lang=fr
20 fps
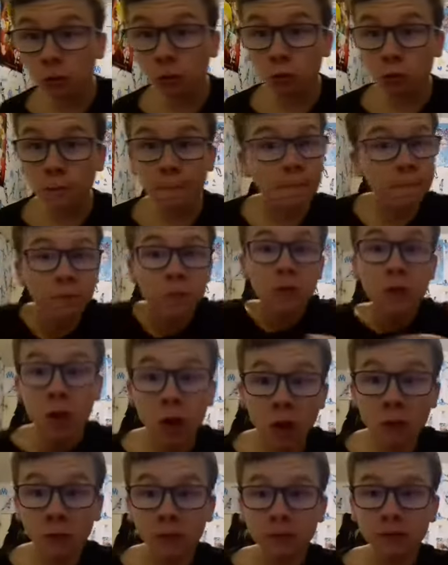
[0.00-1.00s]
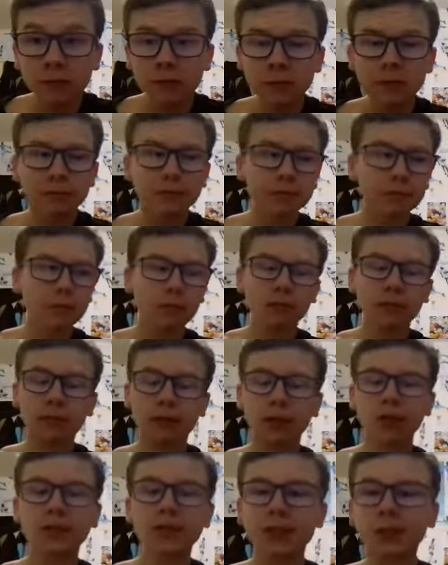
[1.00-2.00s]
dessus. Non
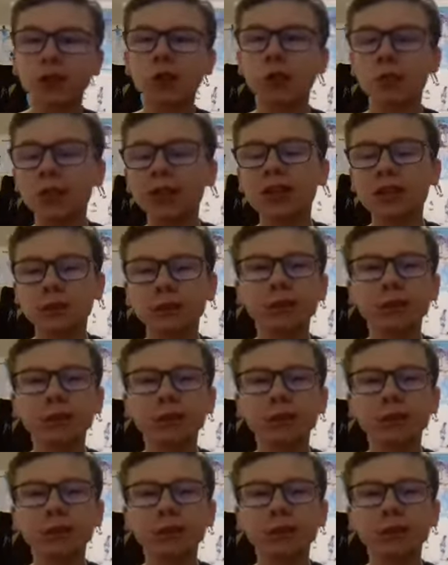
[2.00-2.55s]
des Comics,